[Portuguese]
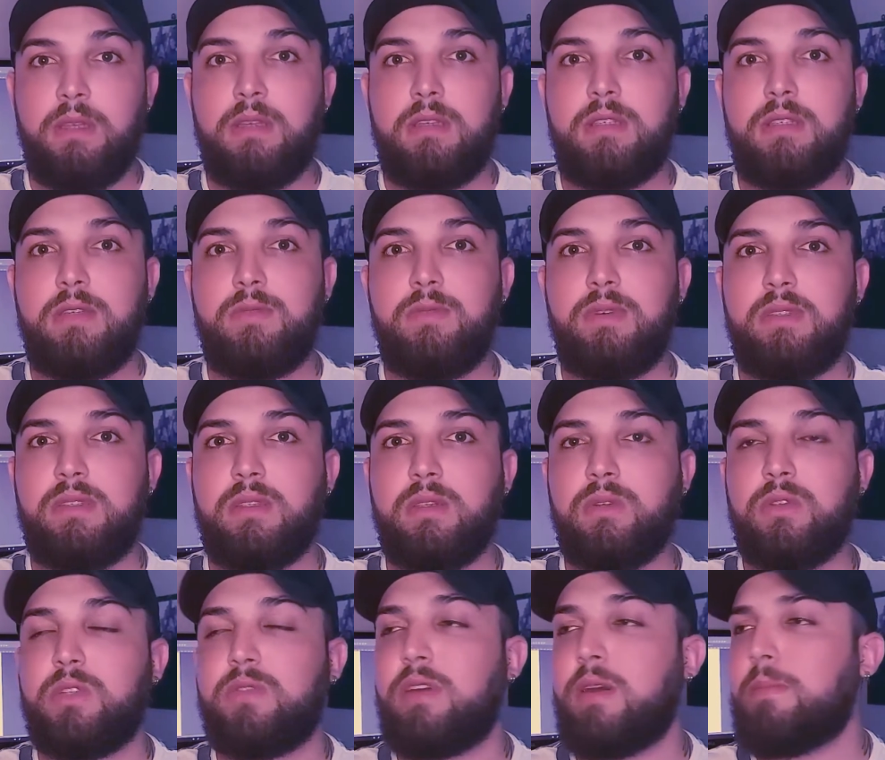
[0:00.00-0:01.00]
Se você
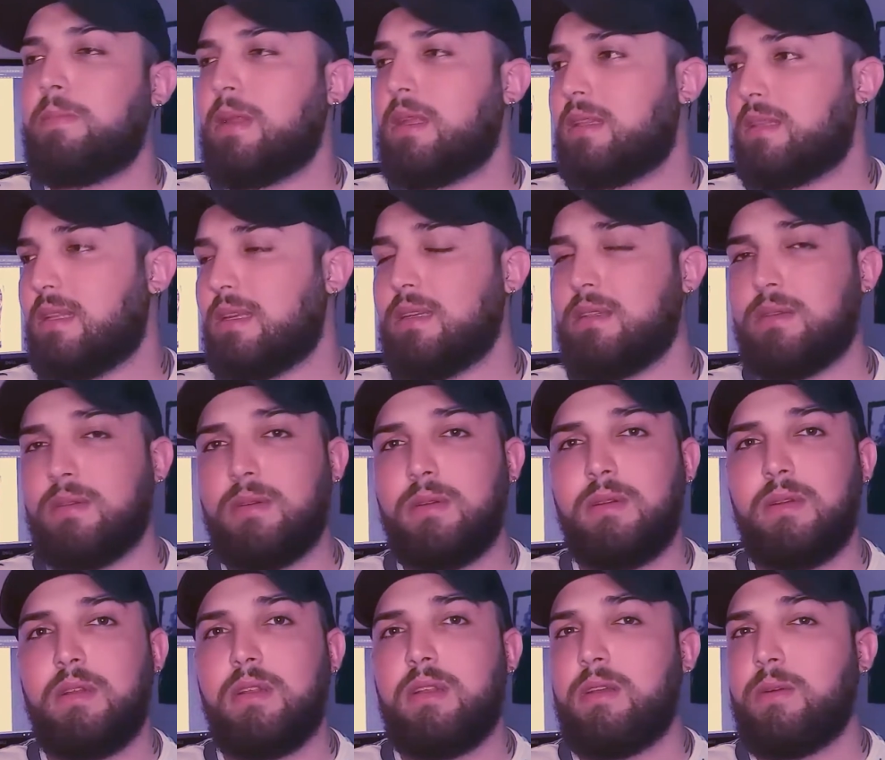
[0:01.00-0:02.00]
não estiver aprendendo,
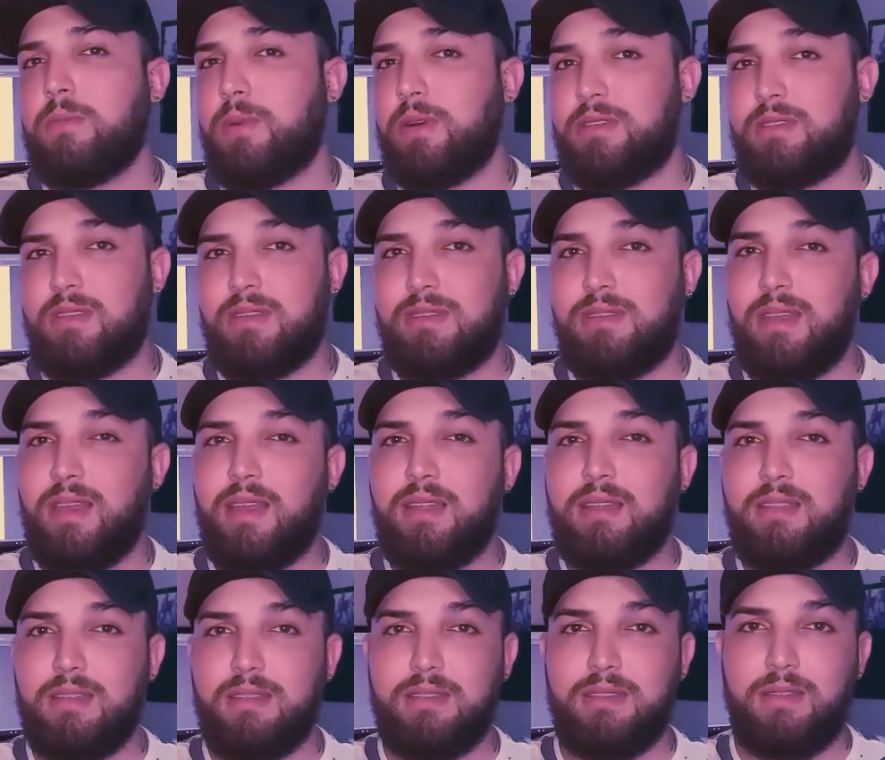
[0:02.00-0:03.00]
pode ter
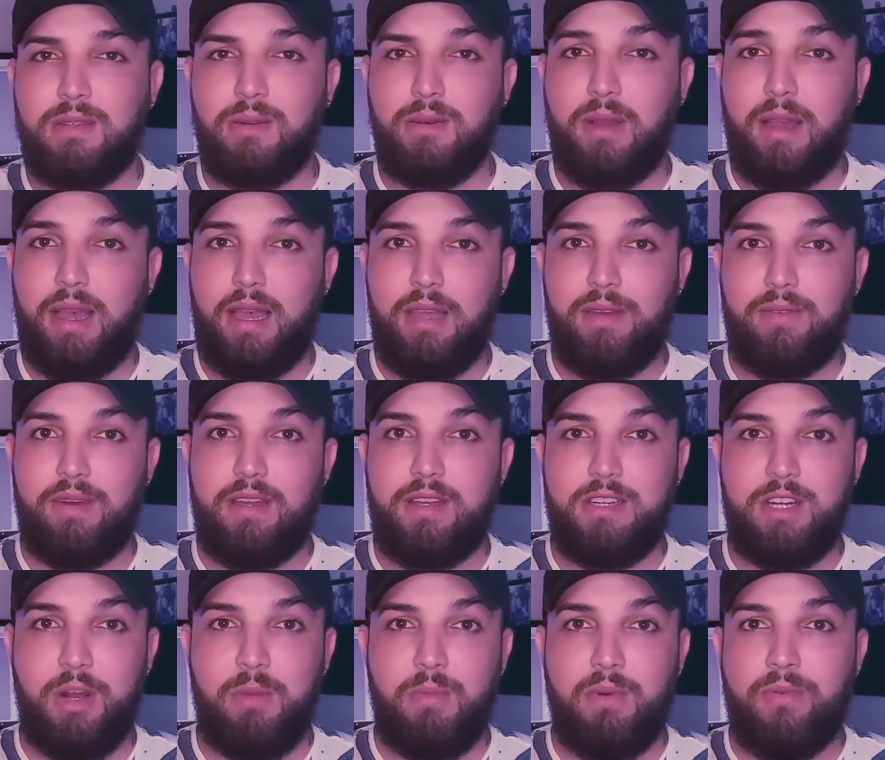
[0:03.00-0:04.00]
certeza que o Caio vai
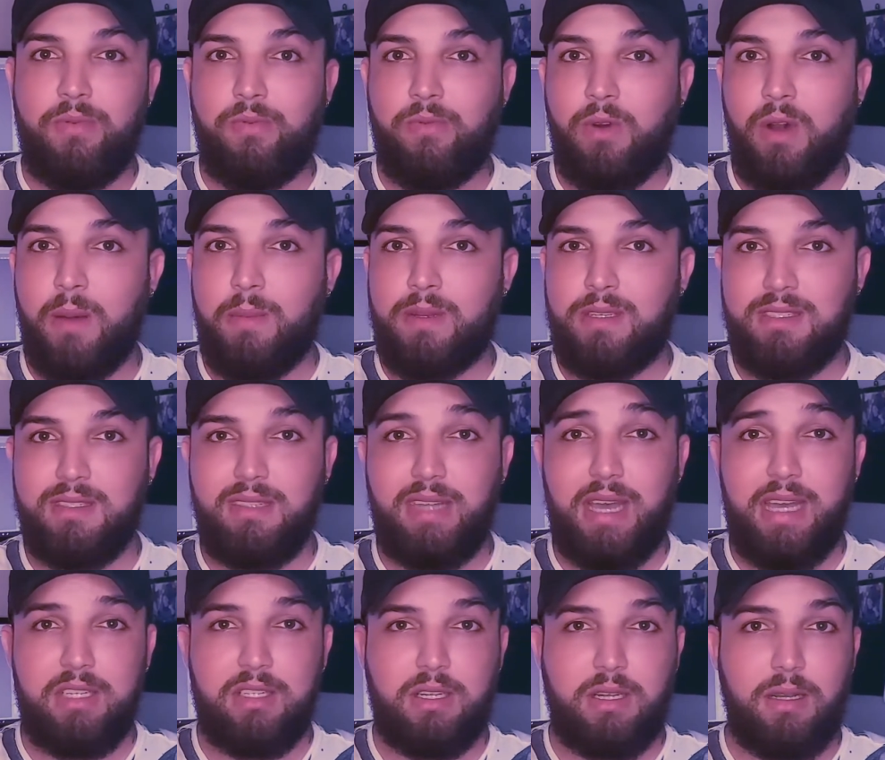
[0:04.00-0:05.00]
achar uma forma
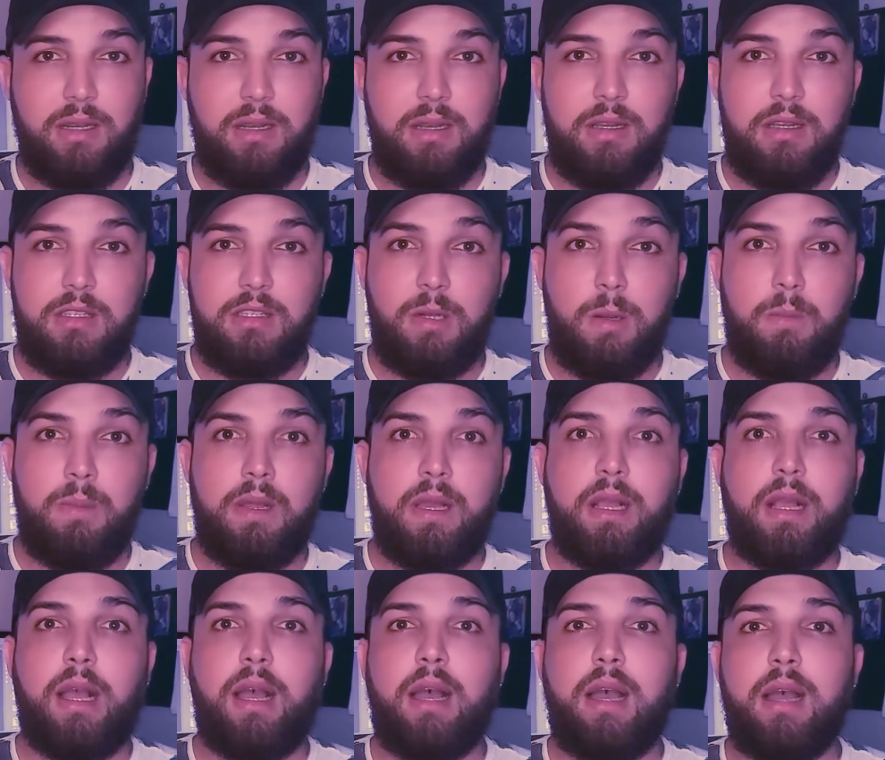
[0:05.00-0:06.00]
didática de
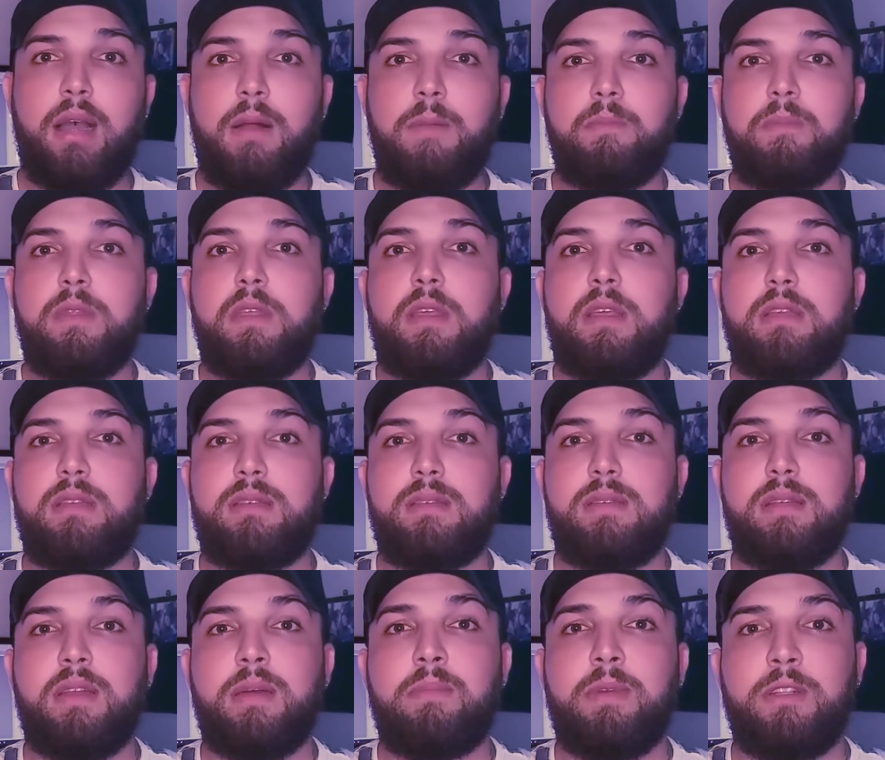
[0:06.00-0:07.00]
aplicar esse
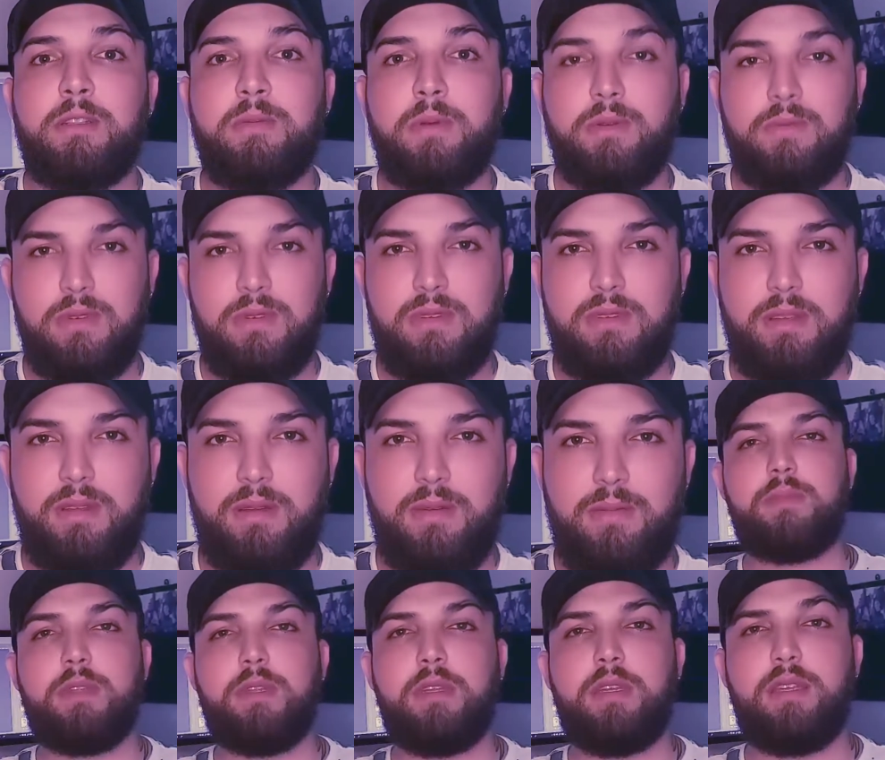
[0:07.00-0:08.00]
ensinamento para você.
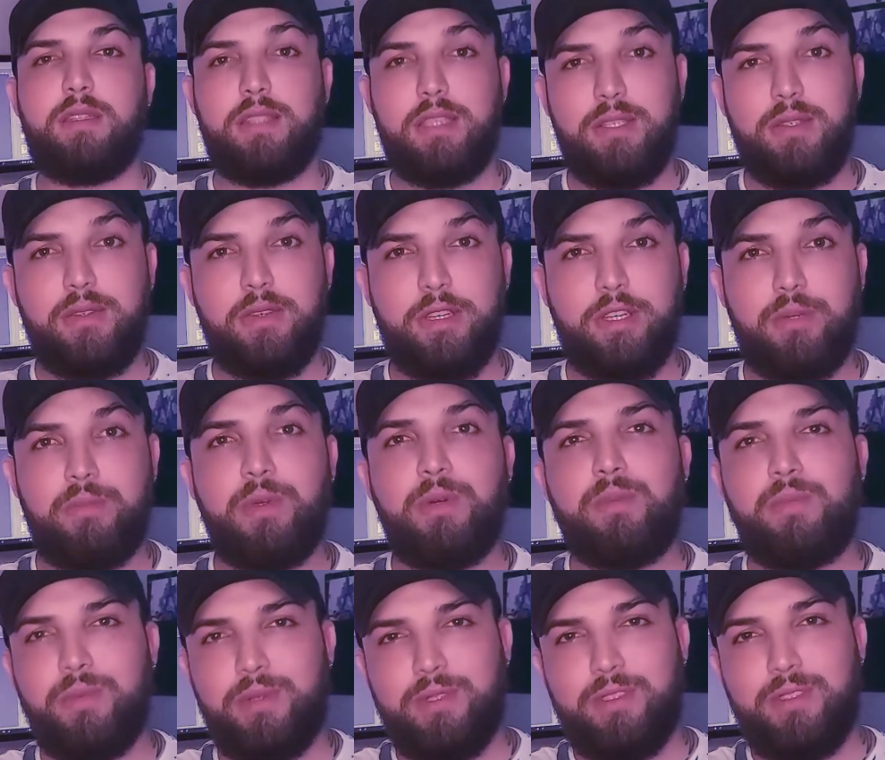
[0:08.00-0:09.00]
E deixo aqui o meu
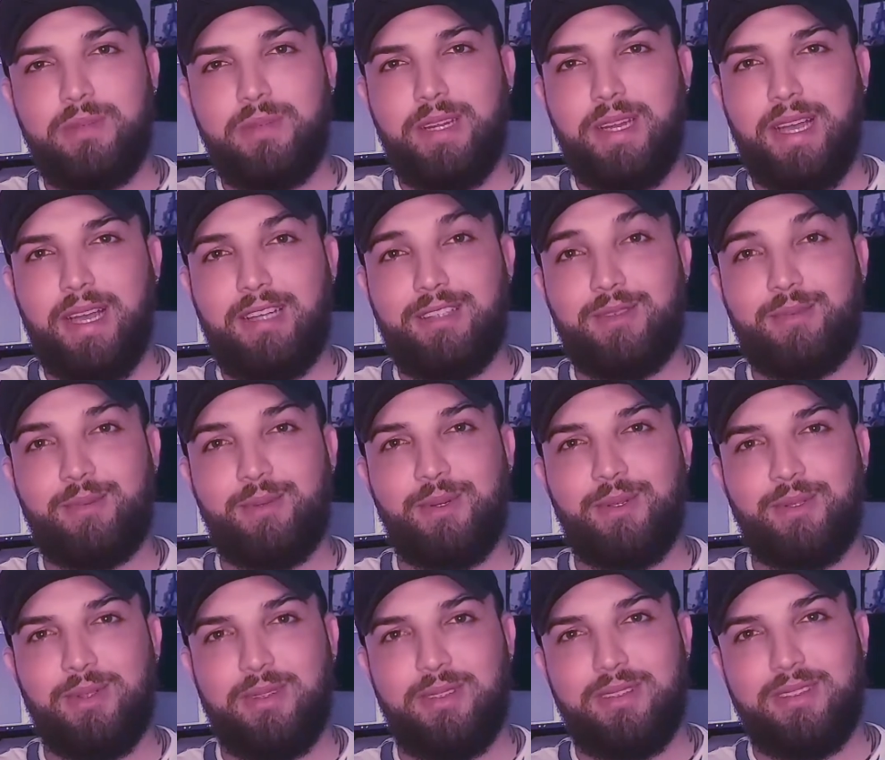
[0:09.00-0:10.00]
muito obrigado por
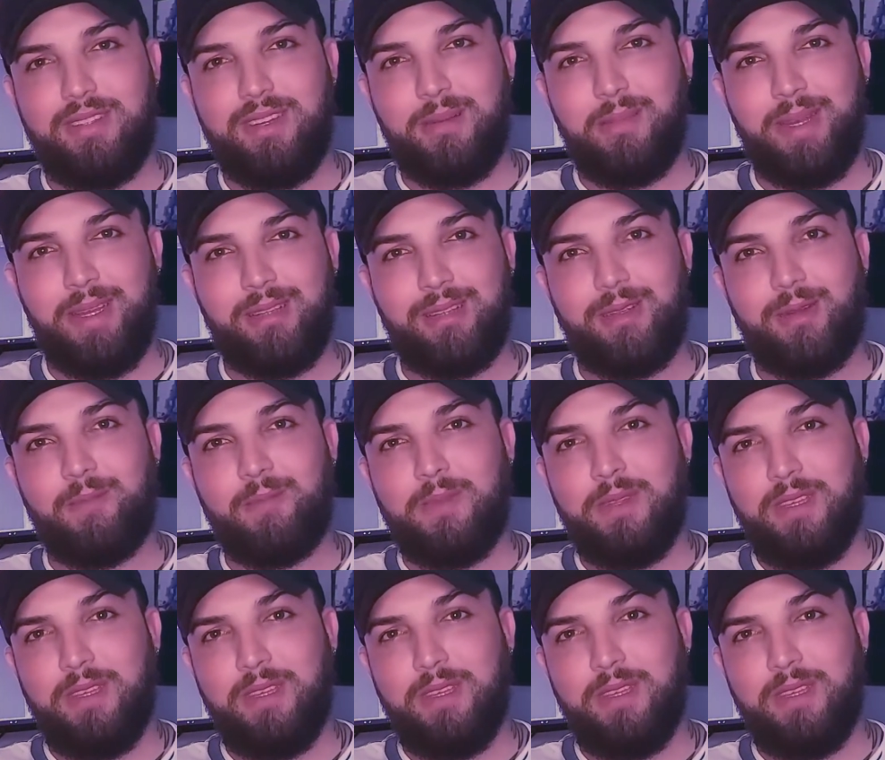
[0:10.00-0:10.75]
todo o ensinamento